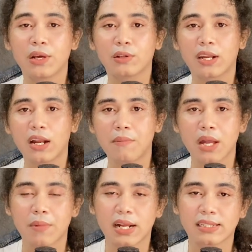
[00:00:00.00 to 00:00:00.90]
berikut adalah
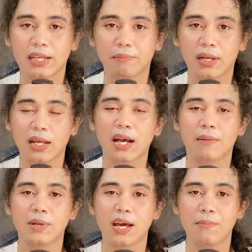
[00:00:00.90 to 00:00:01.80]
bagaimana statement
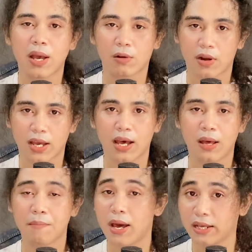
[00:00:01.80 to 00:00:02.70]
lengkap dari pihak keluarga.
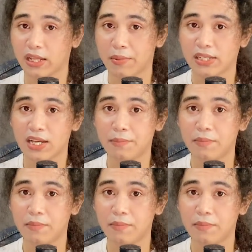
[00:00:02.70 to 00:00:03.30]
Mari kita baca